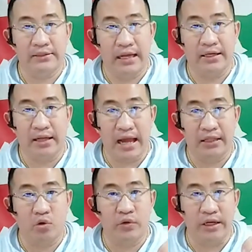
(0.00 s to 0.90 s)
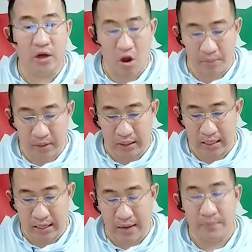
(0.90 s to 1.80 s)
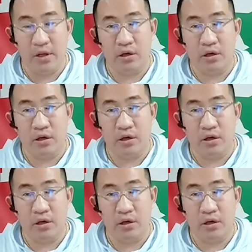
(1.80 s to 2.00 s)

ตัดขาดทุนอีกรอบหนึ่งนะครับ